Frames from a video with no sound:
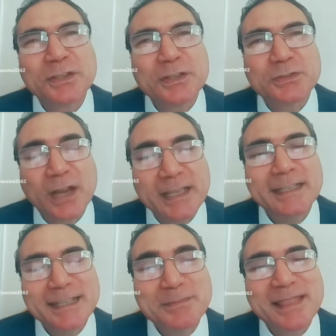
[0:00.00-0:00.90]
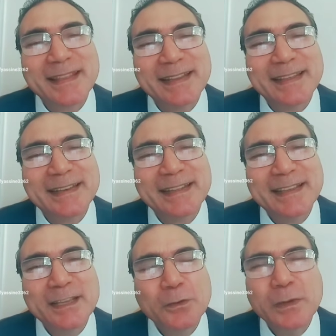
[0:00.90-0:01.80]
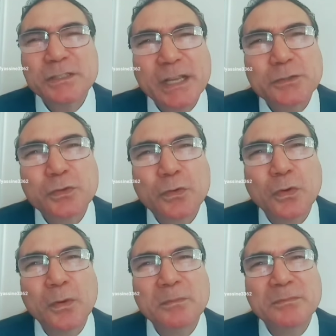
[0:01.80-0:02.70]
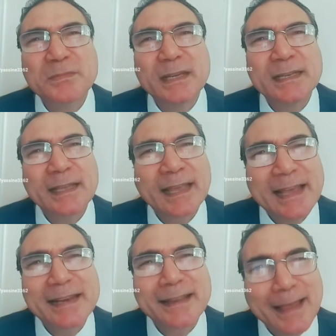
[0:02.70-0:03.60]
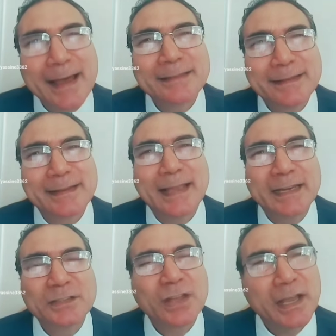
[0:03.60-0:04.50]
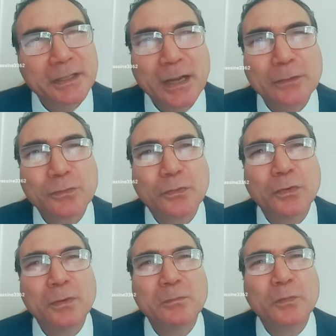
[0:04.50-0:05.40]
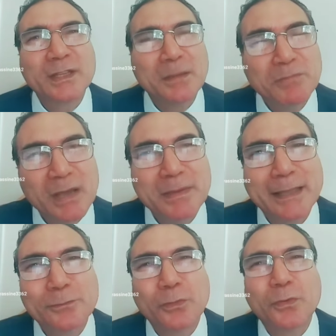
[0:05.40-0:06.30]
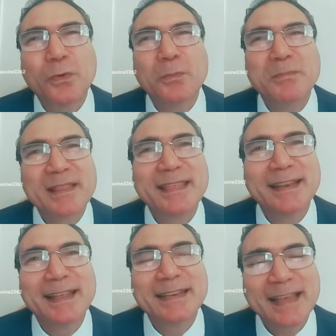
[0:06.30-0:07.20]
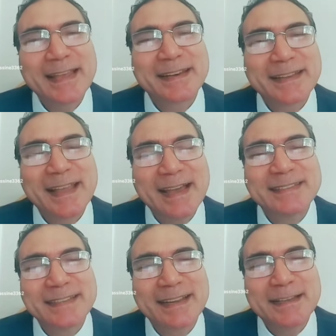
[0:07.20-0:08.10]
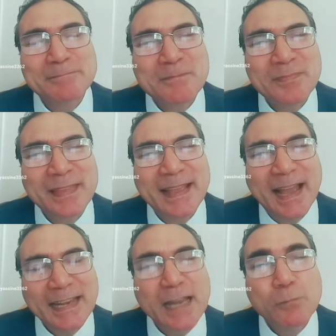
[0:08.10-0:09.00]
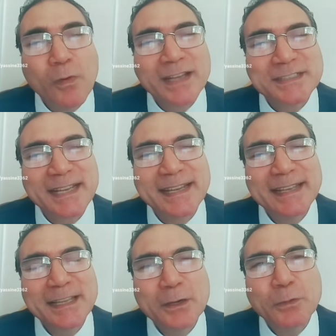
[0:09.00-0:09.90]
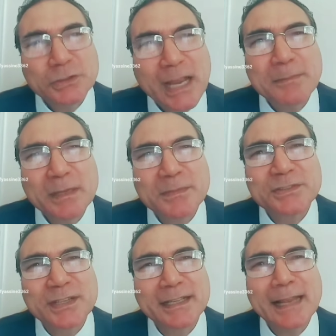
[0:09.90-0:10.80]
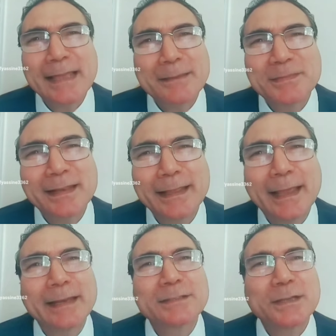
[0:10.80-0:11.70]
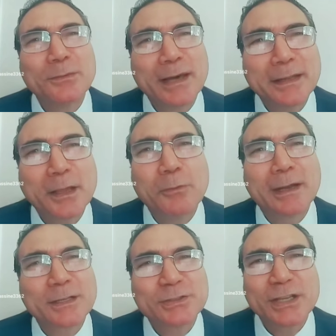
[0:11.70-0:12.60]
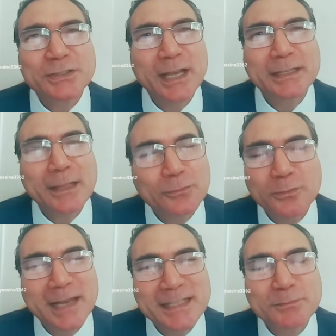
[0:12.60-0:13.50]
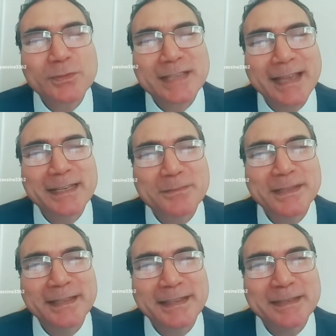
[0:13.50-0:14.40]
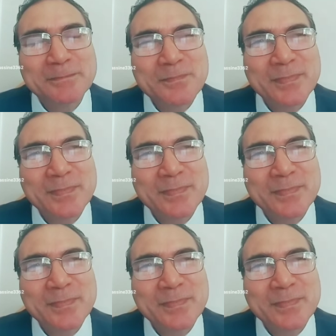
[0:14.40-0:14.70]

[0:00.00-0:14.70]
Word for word: الإسرائيلي مثلا وجيشكم غير قادر يعني طائراتكم ودباباتكم مثلا غير قادرة على المواجهة والشعب المصري لا يمتلك يعني صواريخ ورشاشات أنتم ناس مسالمين